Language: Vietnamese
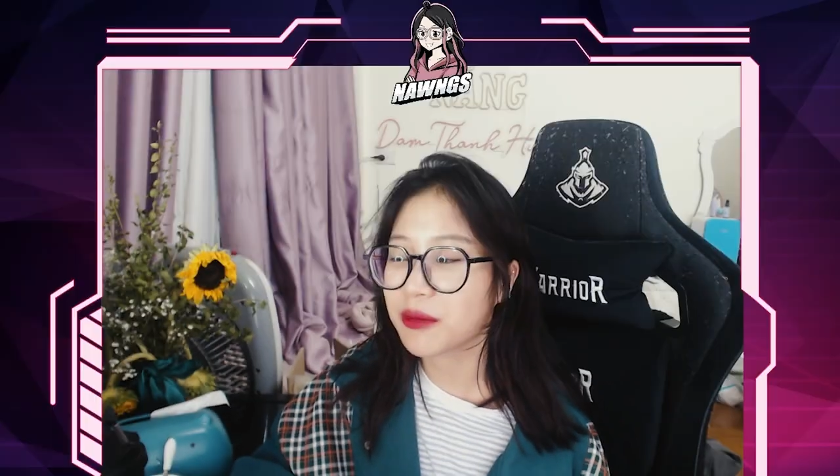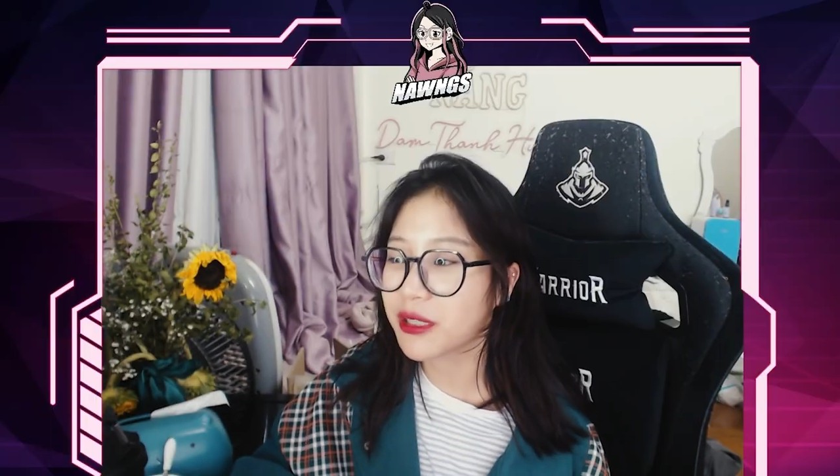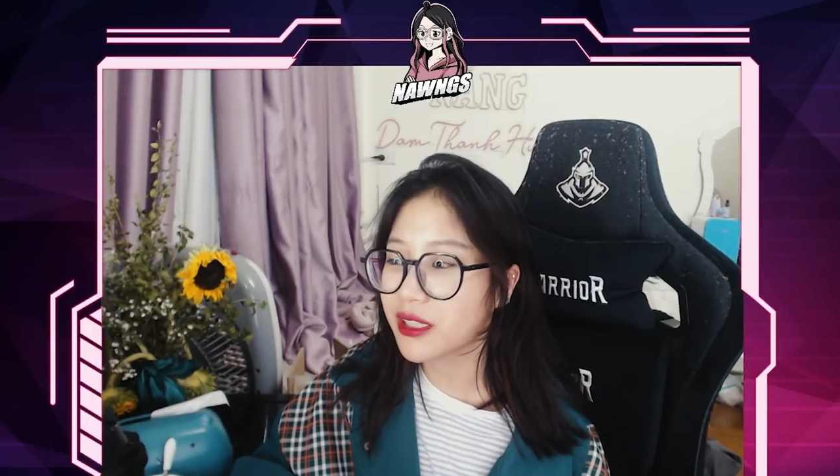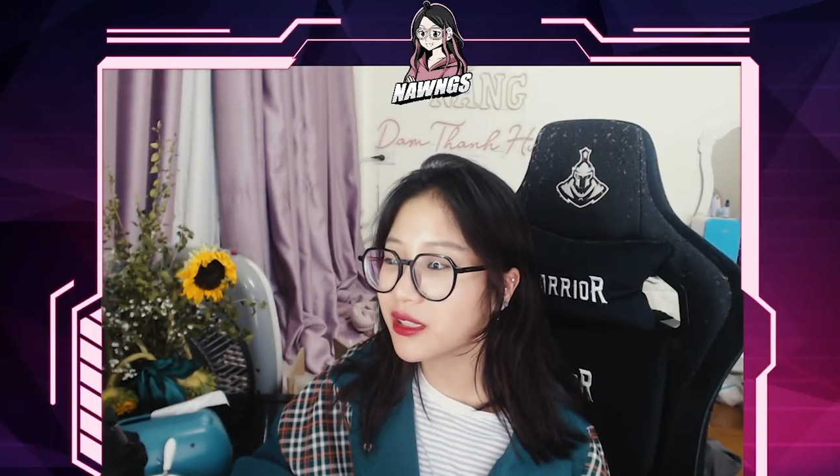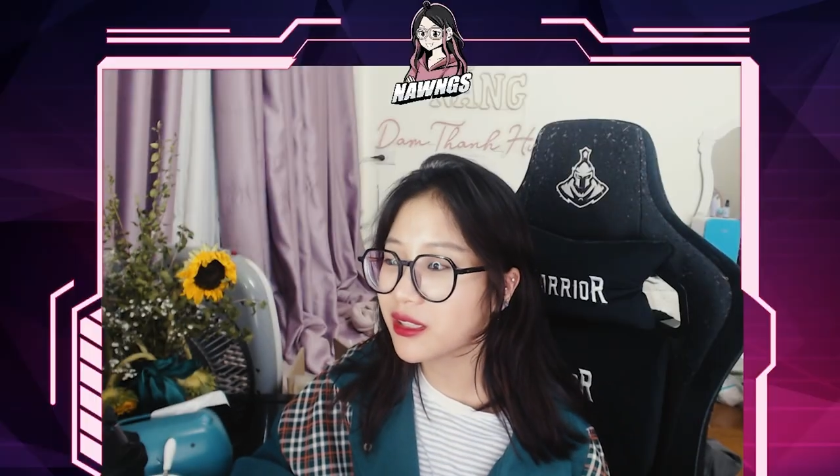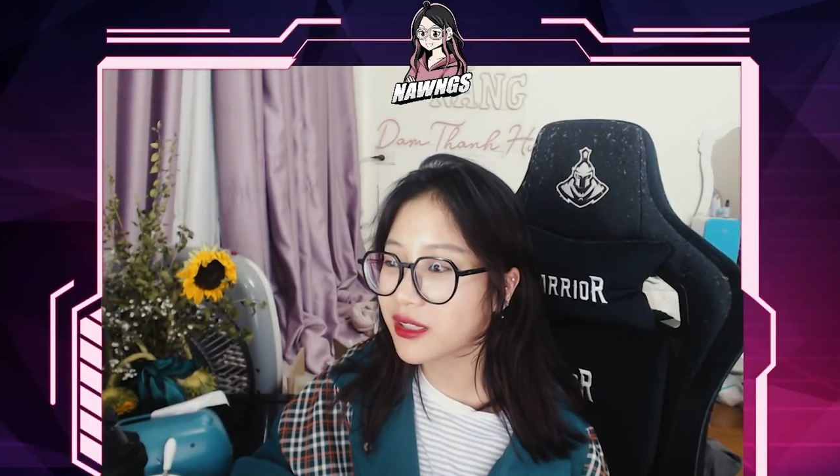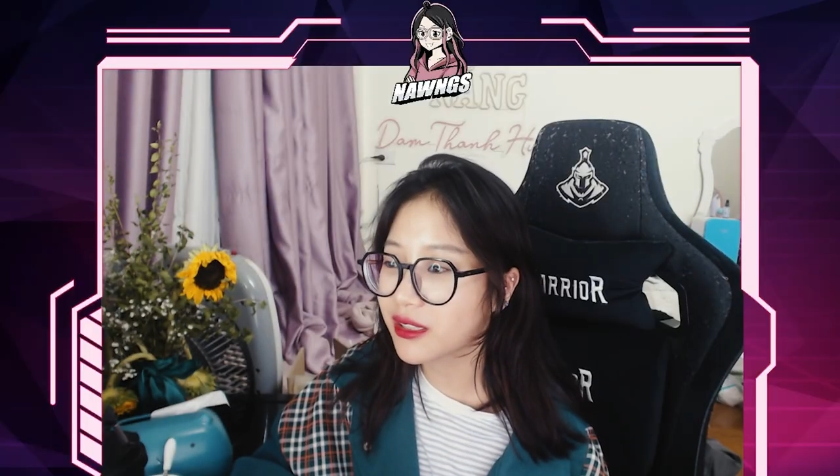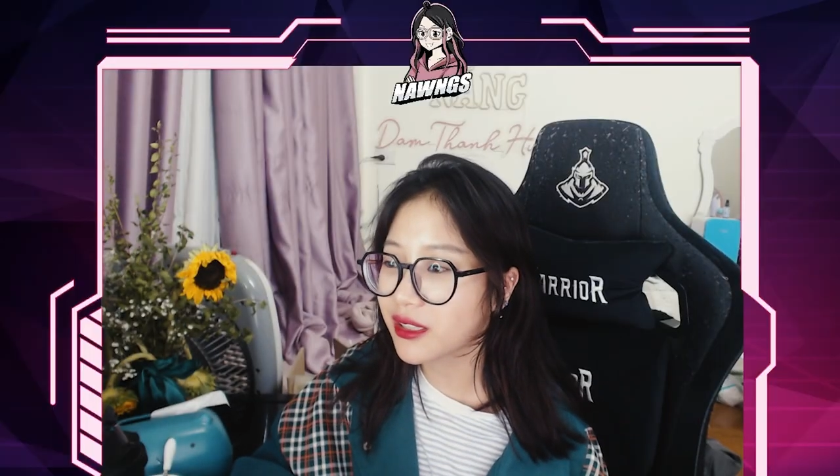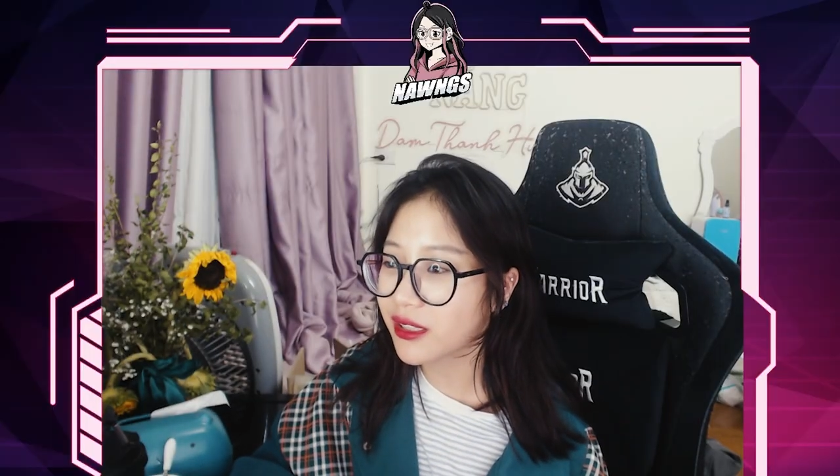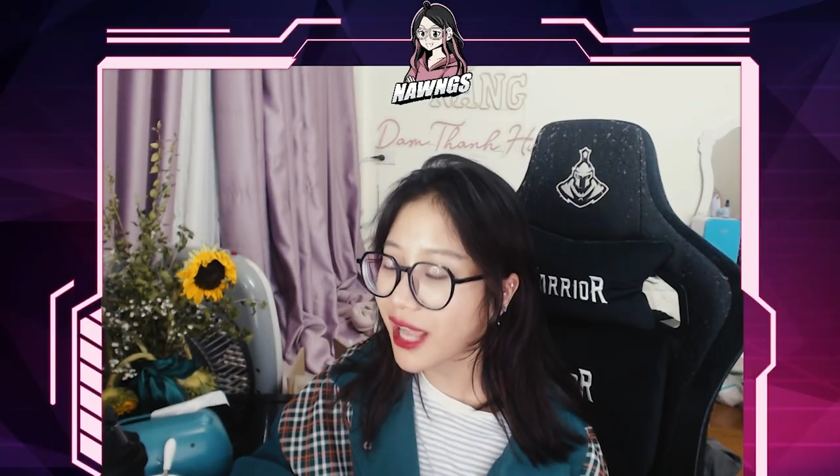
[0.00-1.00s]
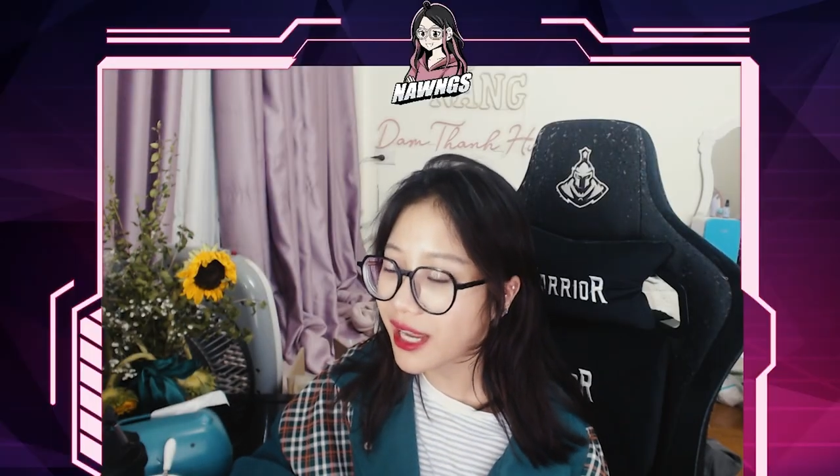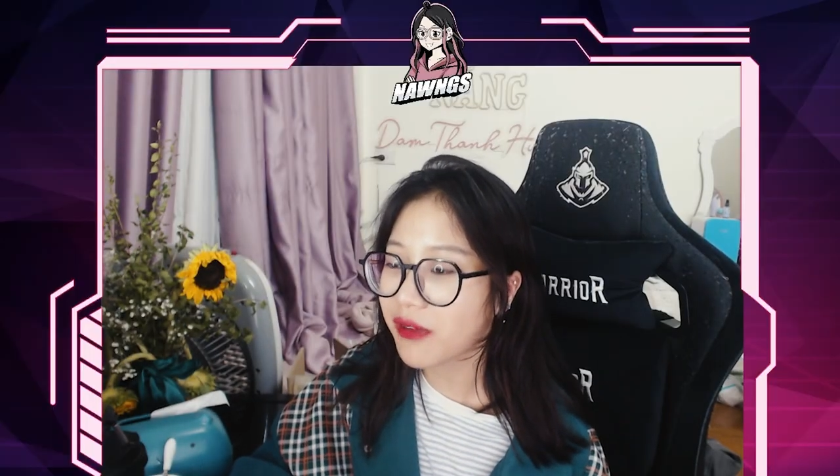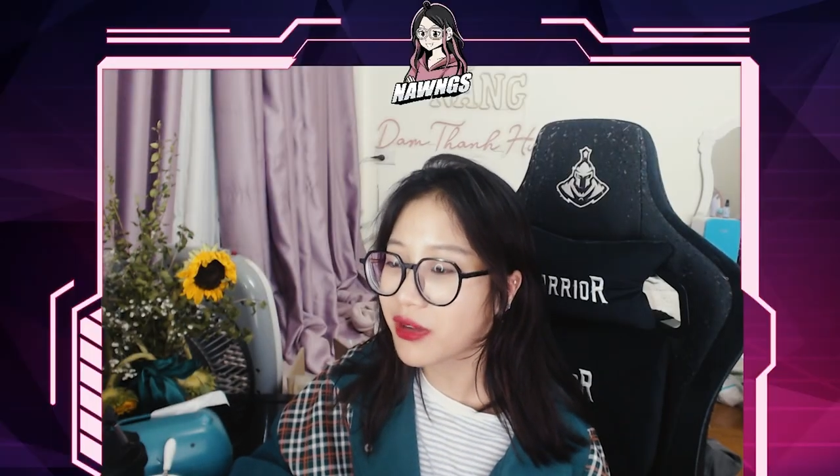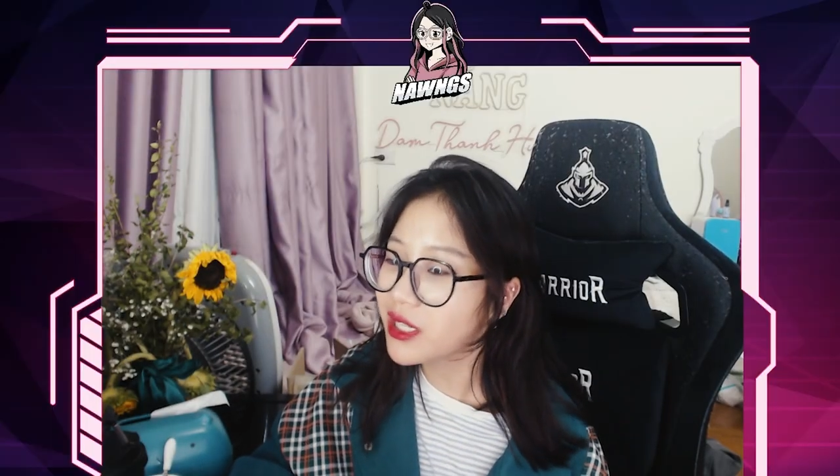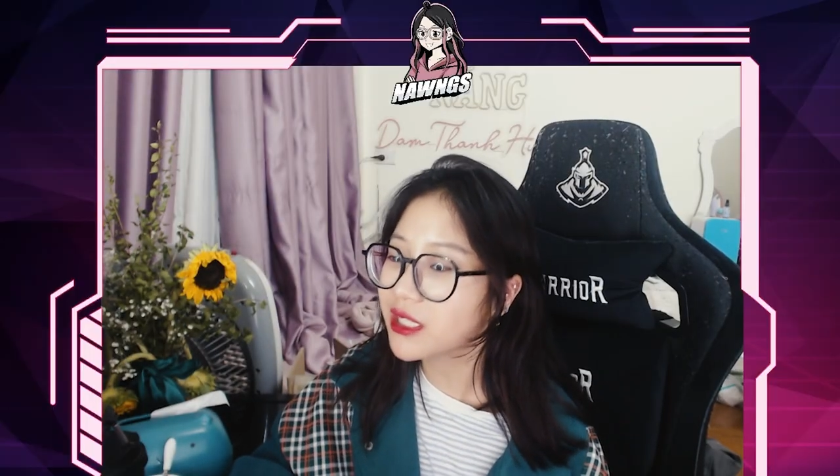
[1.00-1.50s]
mình cứ hai người vẫn đi